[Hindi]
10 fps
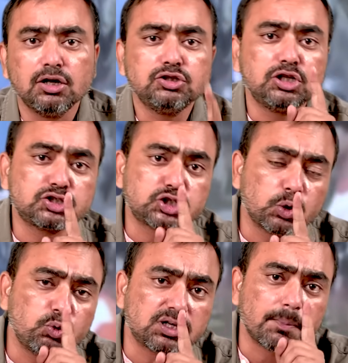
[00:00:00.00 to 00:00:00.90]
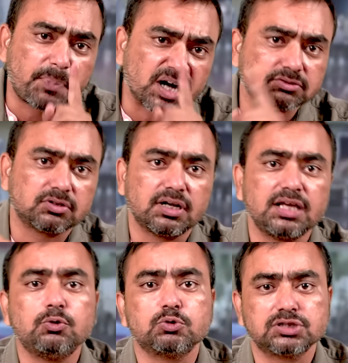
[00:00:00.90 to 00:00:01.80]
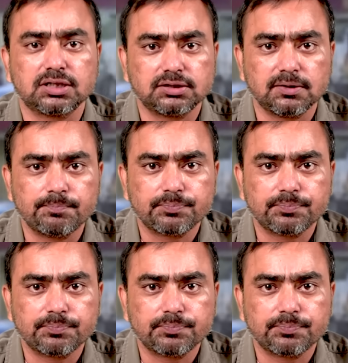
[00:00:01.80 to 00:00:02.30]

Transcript: ये शिव के भक्त नहीं हो सकते